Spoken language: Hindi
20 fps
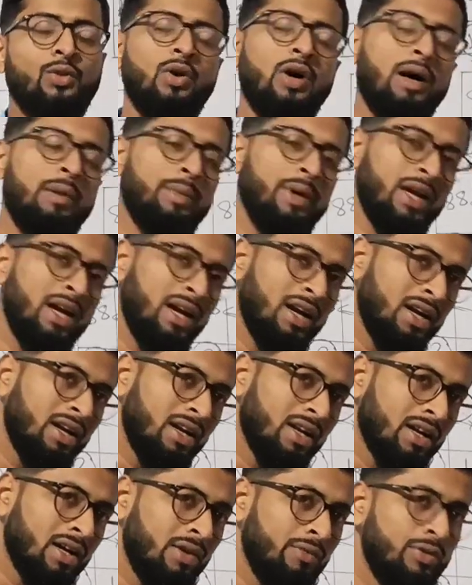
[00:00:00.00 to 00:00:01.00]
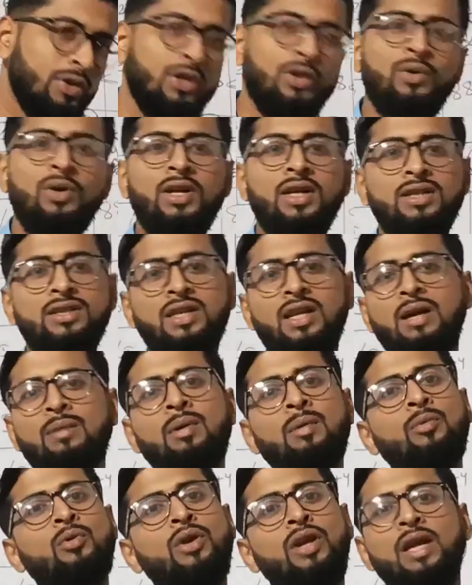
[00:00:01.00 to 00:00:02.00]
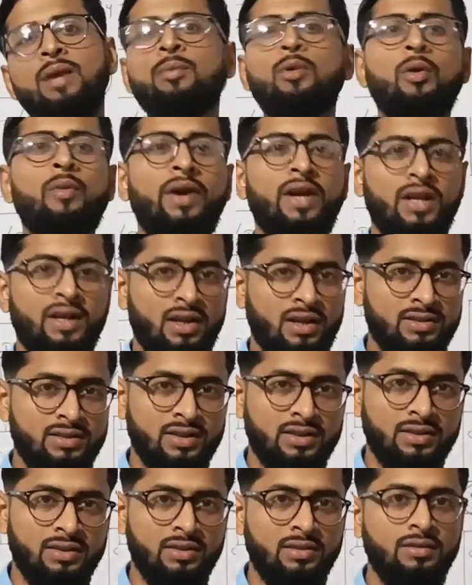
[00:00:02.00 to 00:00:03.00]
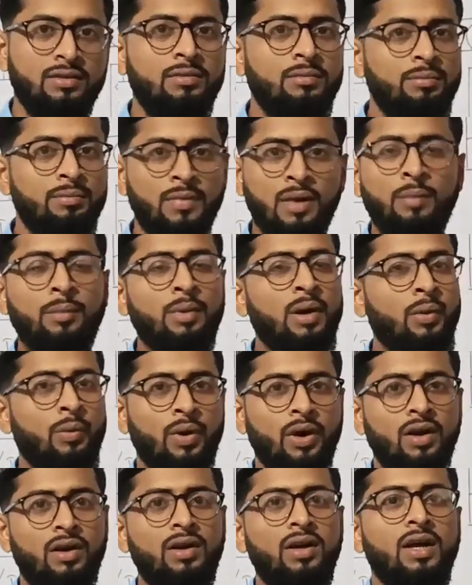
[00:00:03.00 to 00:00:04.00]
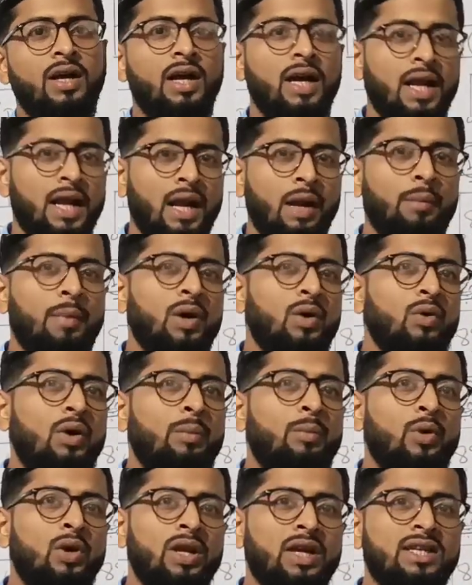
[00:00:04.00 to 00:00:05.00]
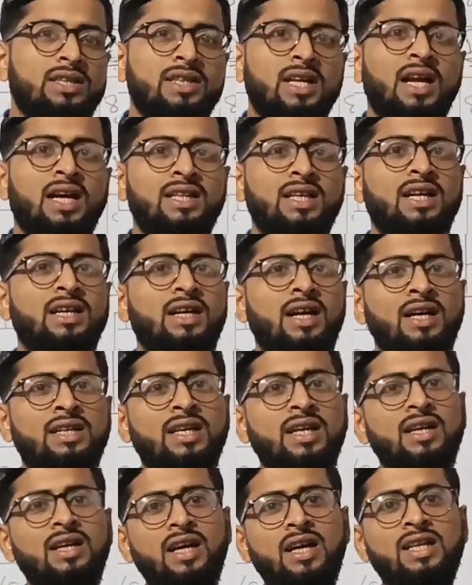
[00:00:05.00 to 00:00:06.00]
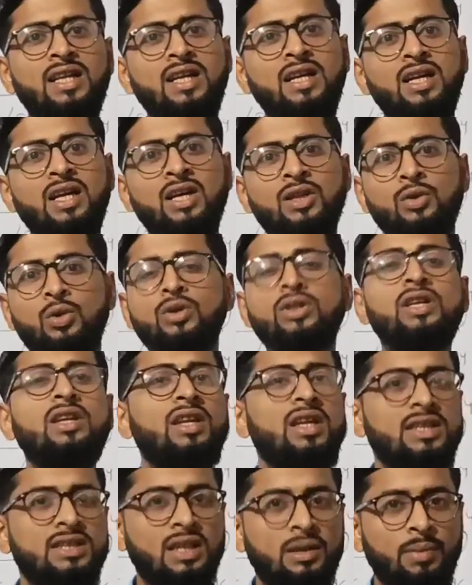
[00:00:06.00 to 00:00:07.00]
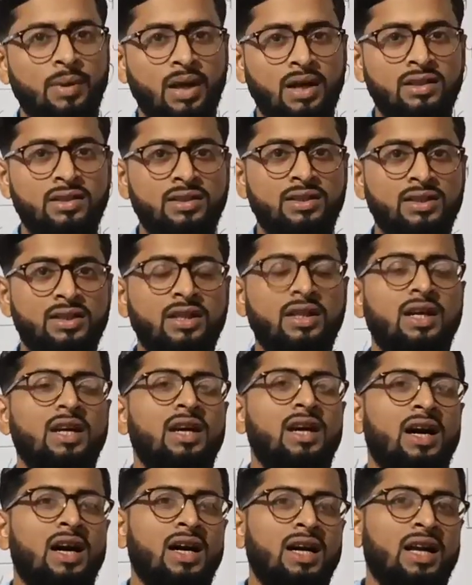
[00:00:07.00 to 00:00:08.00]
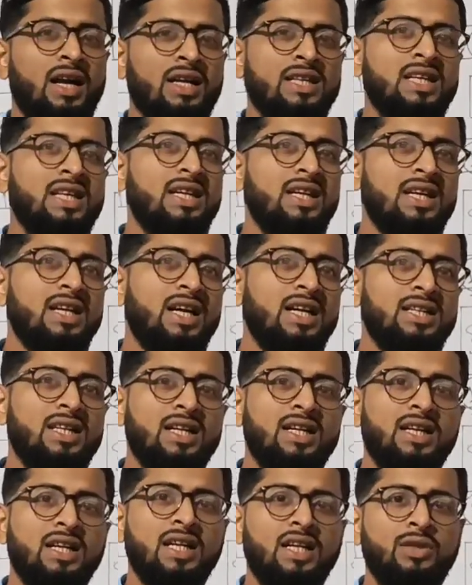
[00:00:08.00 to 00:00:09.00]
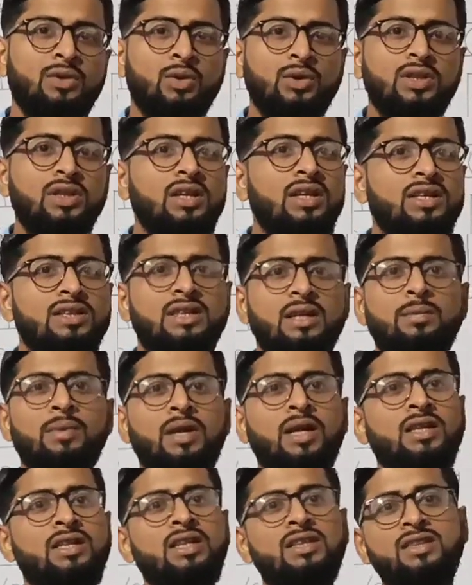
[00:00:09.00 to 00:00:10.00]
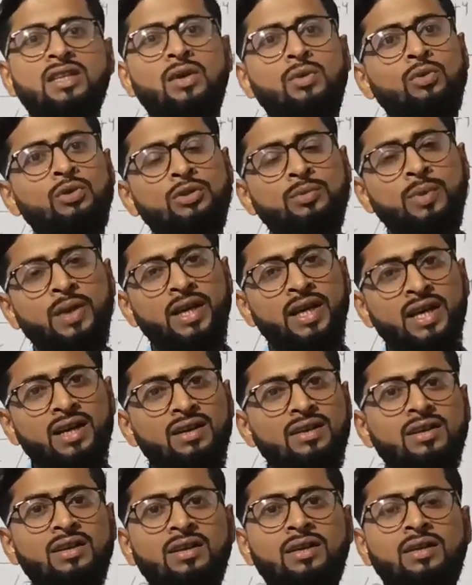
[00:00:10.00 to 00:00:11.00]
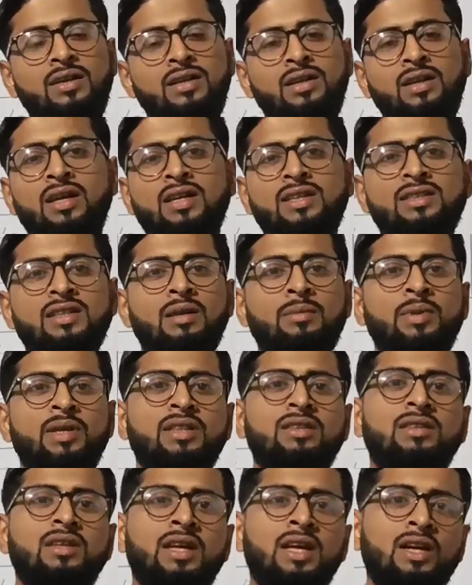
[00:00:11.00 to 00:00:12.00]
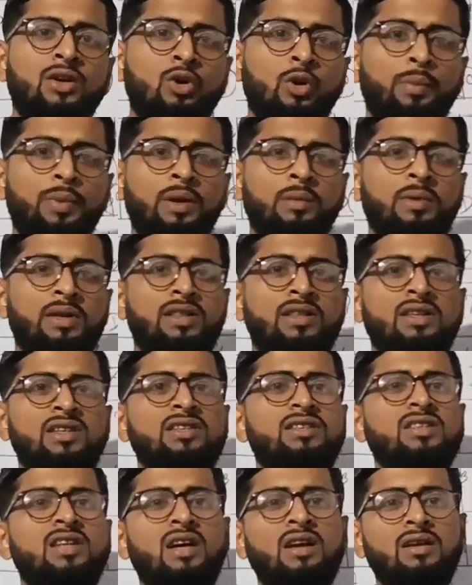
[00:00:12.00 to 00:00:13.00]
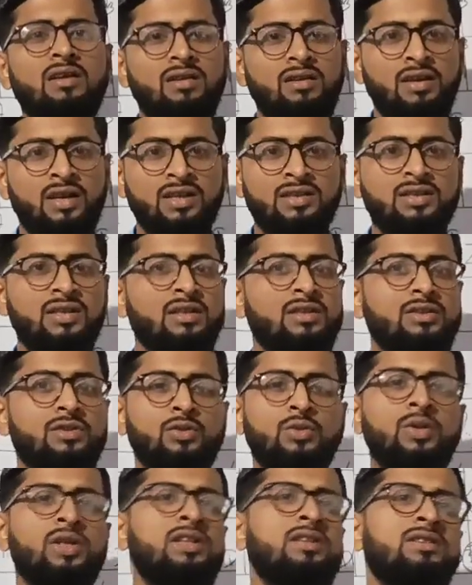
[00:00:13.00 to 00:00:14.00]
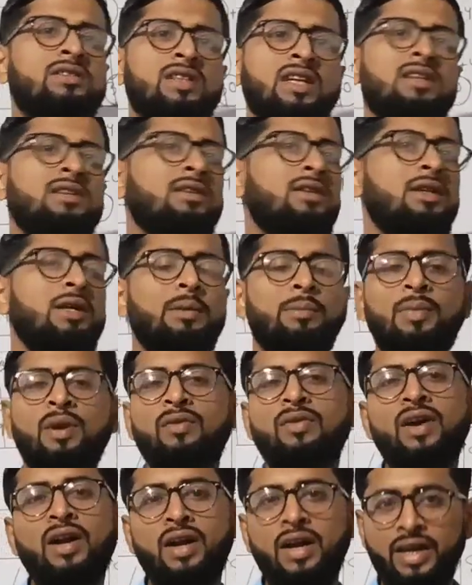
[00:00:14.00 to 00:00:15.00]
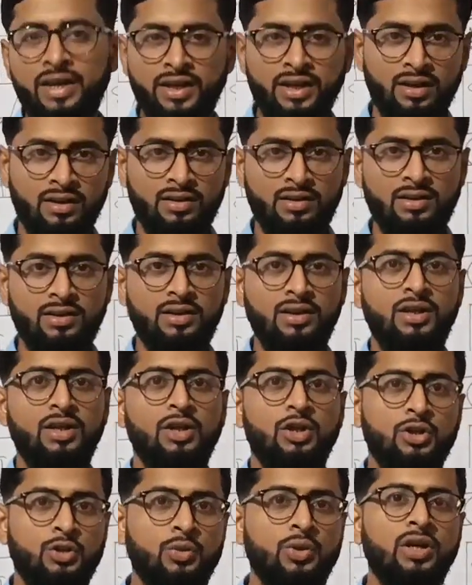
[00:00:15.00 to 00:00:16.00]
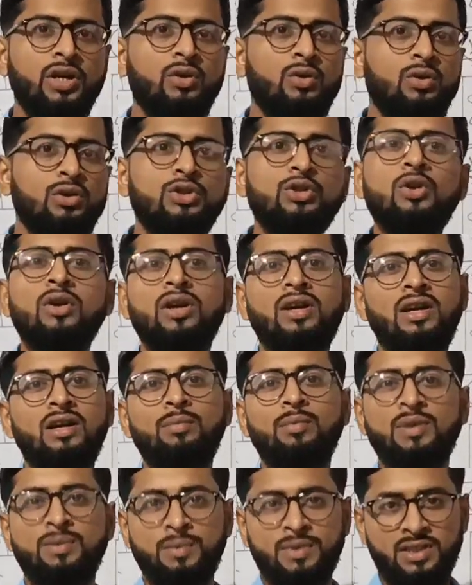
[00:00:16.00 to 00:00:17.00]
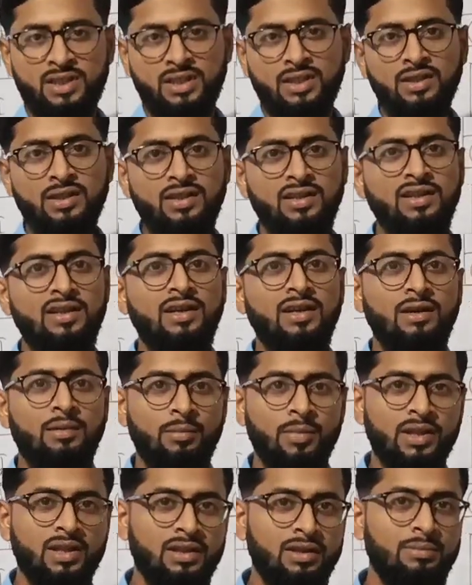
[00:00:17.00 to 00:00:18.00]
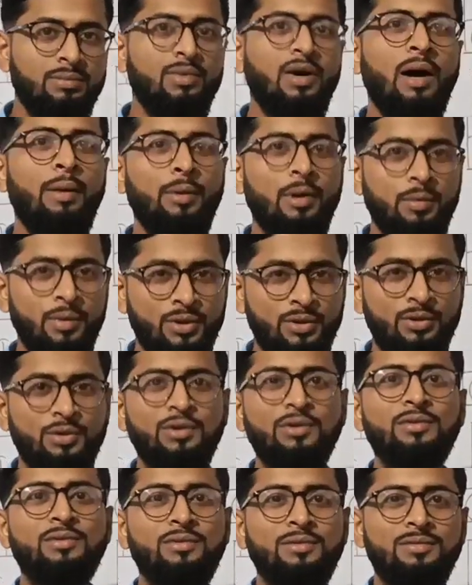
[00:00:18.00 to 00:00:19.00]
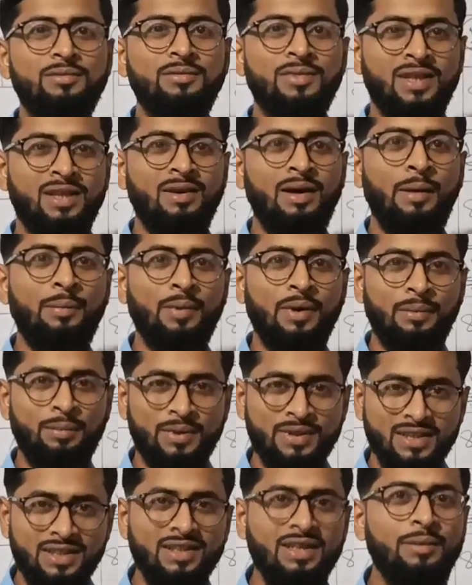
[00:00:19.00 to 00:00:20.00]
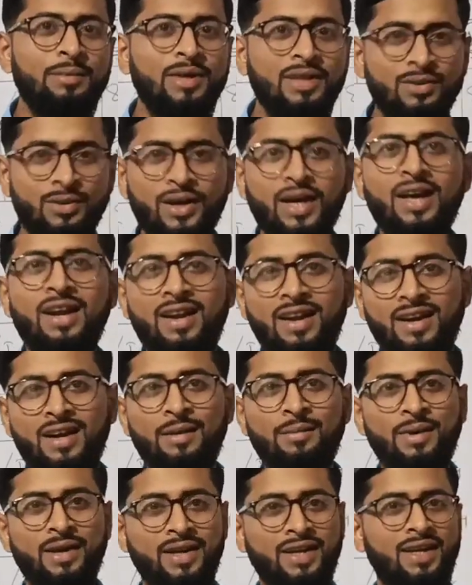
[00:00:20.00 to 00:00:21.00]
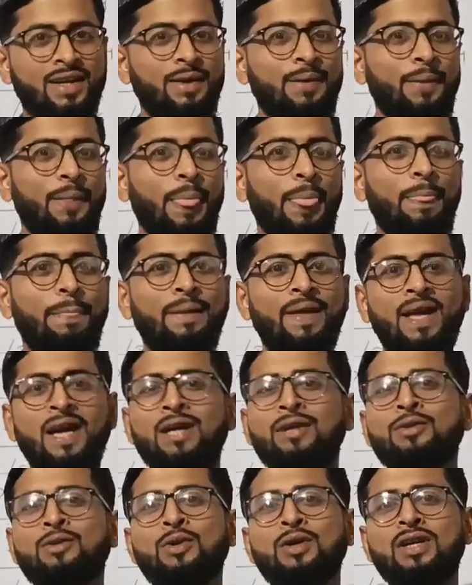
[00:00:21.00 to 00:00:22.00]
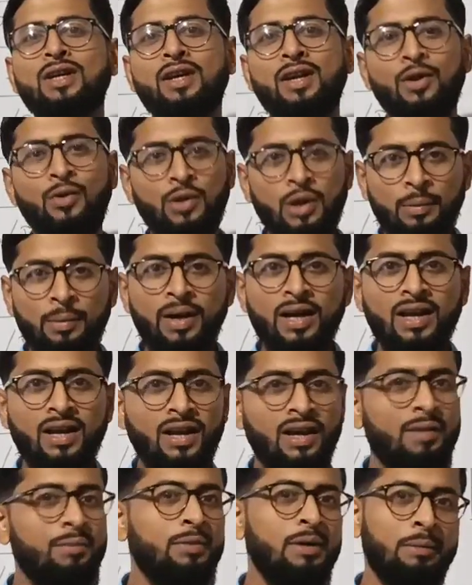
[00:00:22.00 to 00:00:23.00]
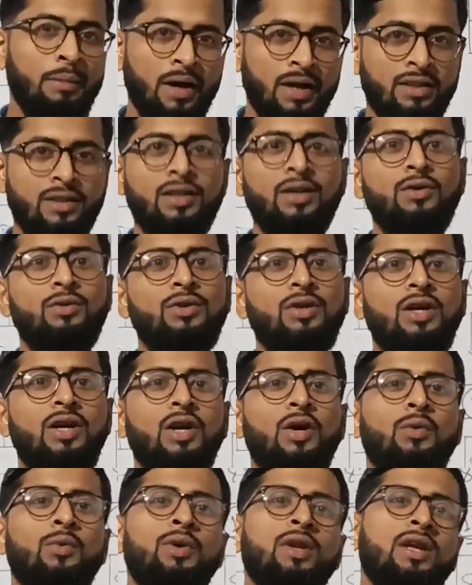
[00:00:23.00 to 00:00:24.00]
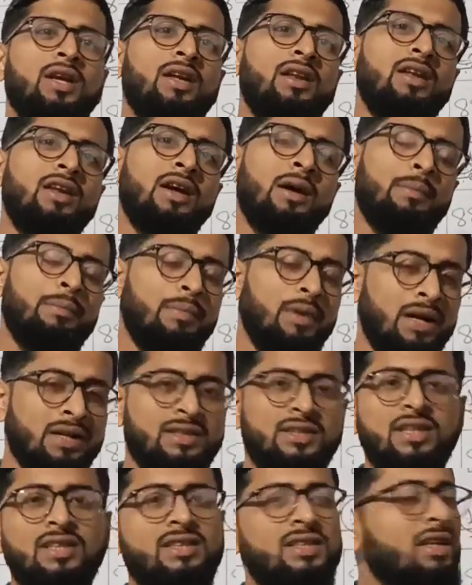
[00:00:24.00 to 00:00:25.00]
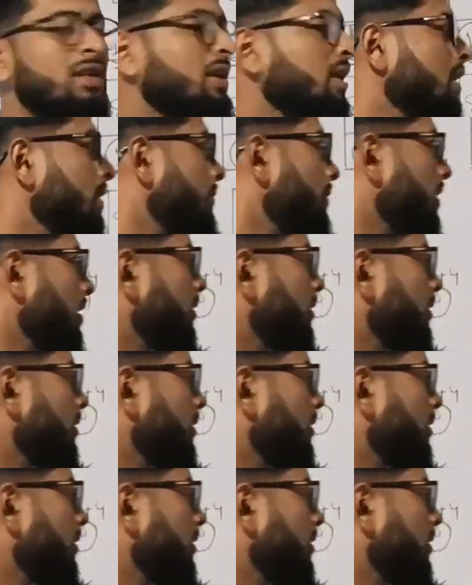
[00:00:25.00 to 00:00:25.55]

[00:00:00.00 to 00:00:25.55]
तो हम एक घंटे का वीडियो लेक्चर हम आपको नहीं प्रोवाइड करा सकते नंबर वन नंबर टू आप बोलेंगे सर आधा आधा घंटा आधा घंटे का दो तीन लेक्चर बना दीजिए अगर आधा घंटे का आधा घंटे का दो तीन लेक्चर बना दिए सर उसमें एक लेक्चर में एक टॉपिक में तीन चार लेक्चर स्टूडेंट प्रेफर नहीं करते स्टूडेंट को शॉर्टकट पसंद है मतलब हमें भी तो मतलब आपका पसंद का भी तो ख्याल रखना पड़ेगा ना एक दो का रिक्वायरमेंट है मैं मानता हूँ उनके लिए आप अच्छा चैनल